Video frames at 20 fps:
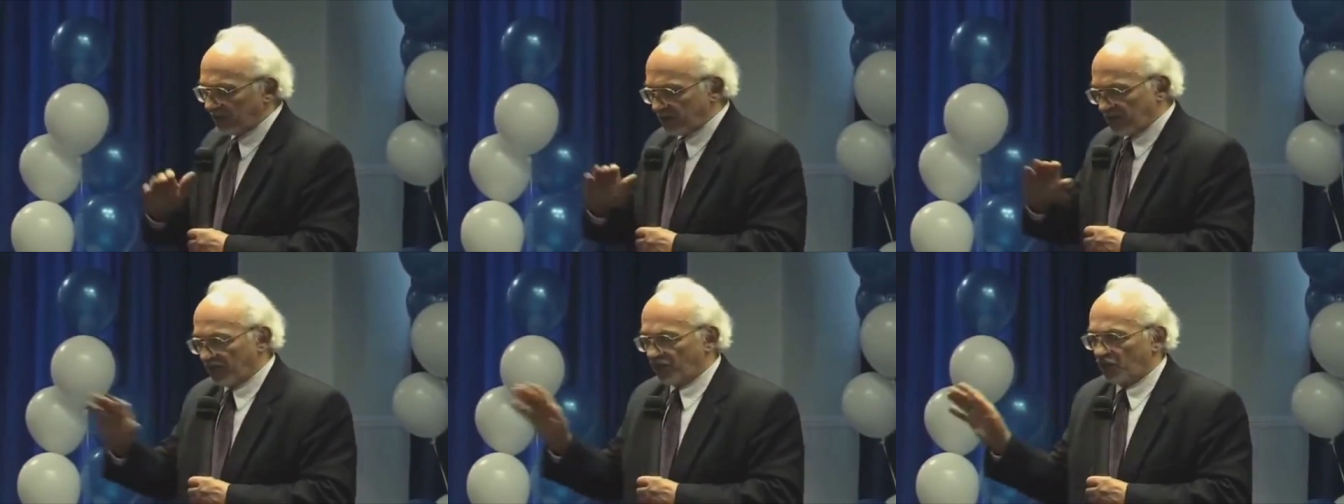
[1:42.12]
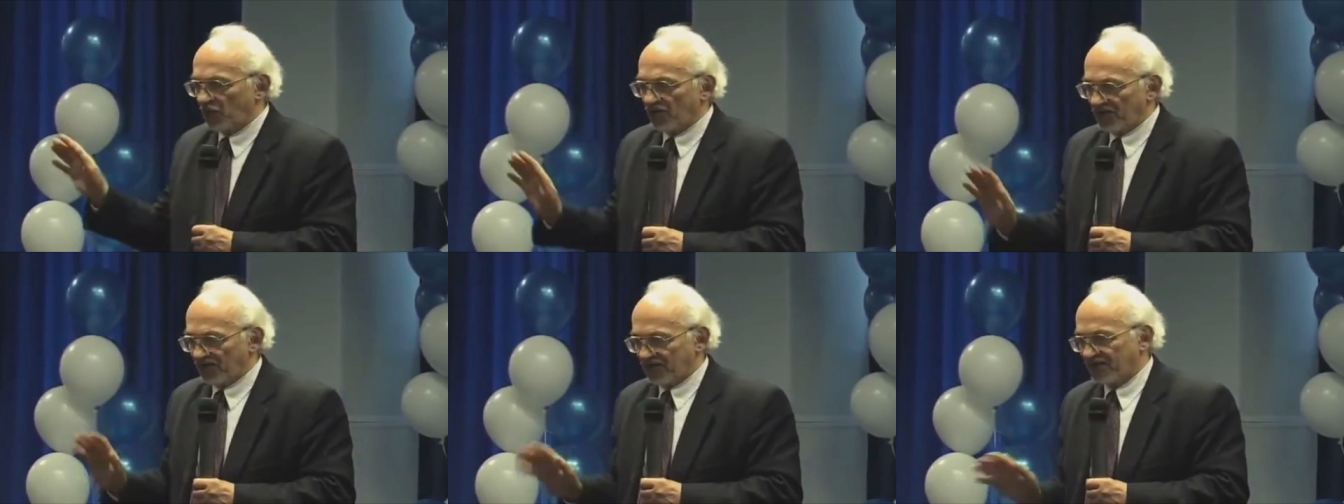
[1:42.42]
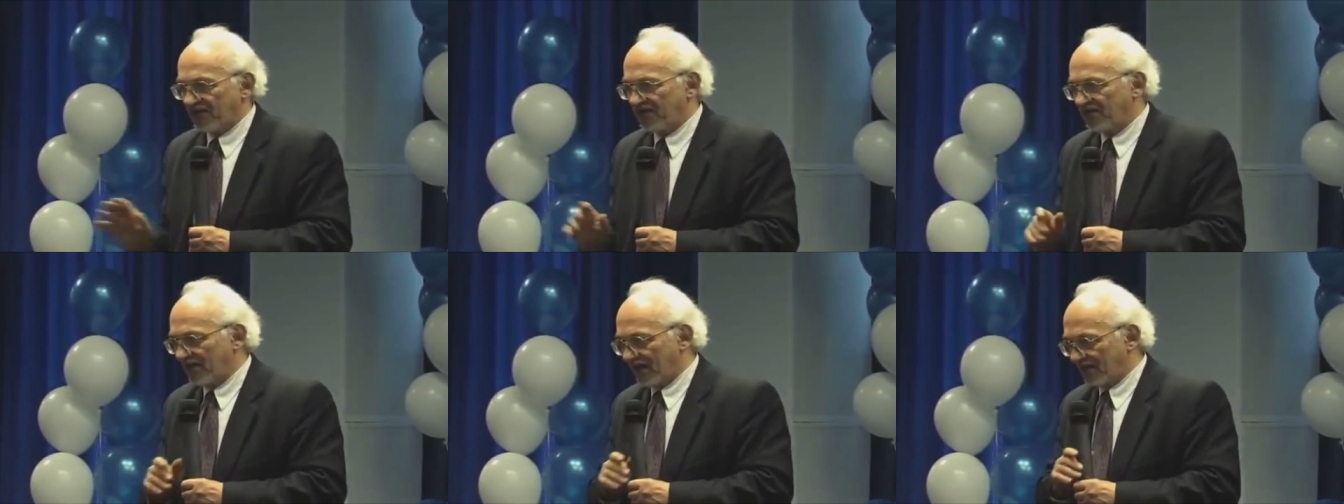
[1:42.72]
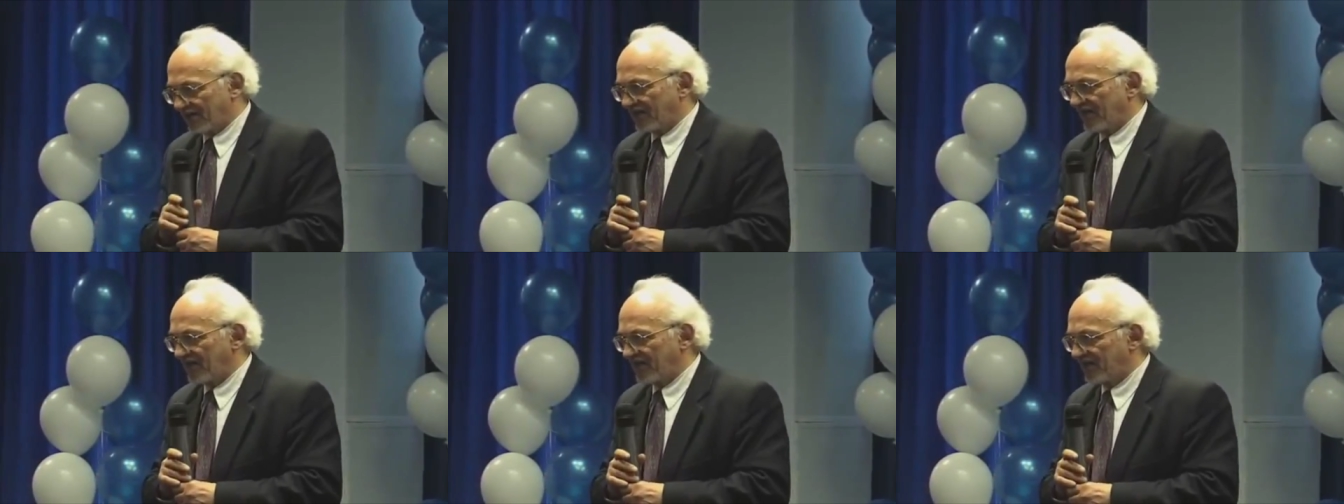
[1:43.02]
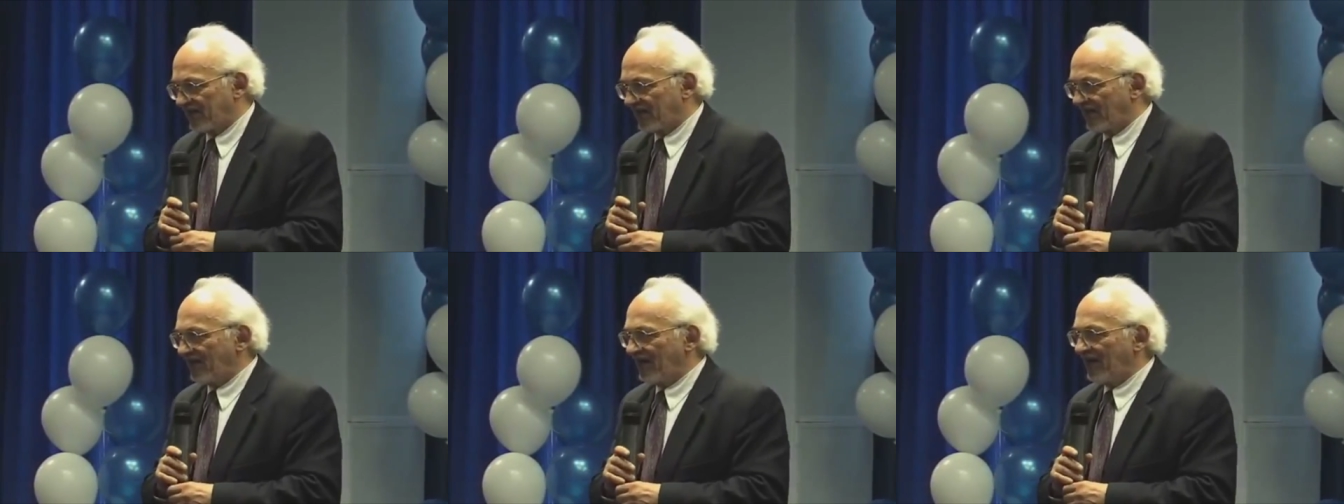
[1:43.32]
Вообще все нестандартно
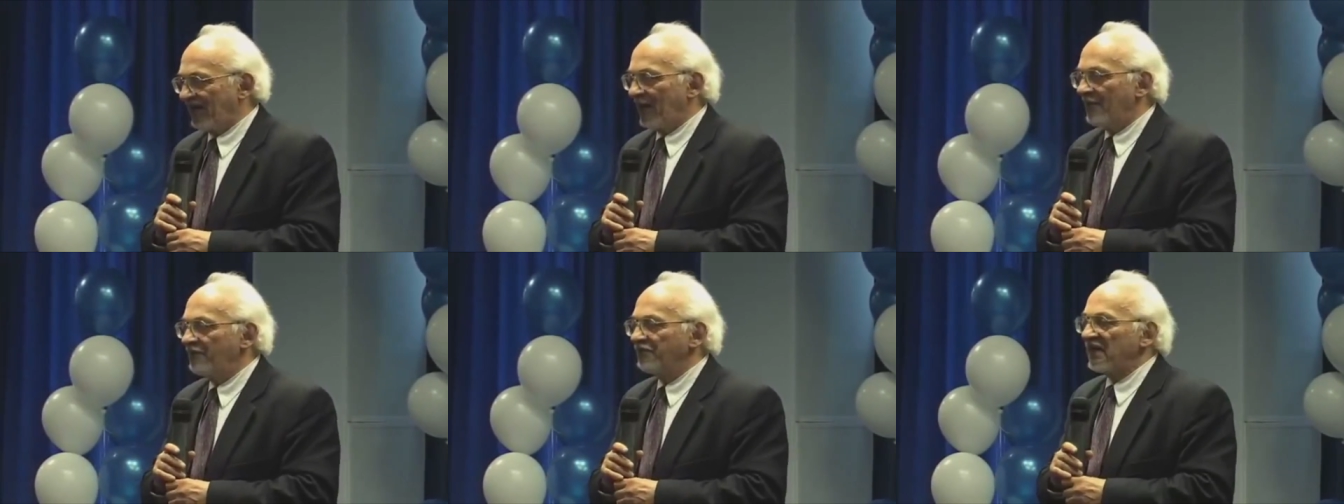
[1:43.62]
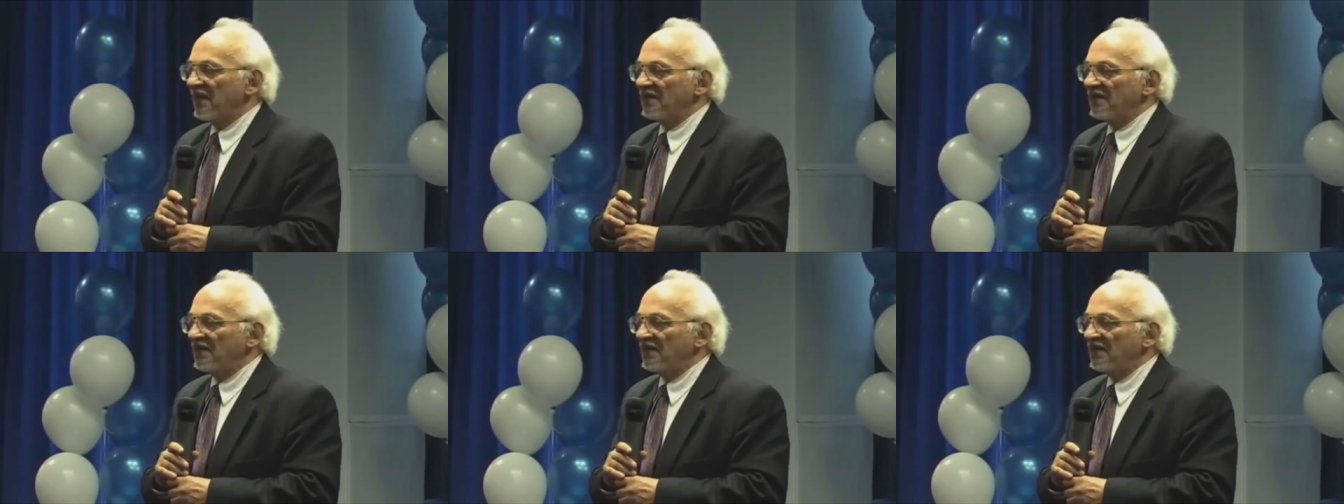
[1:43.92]
сделали.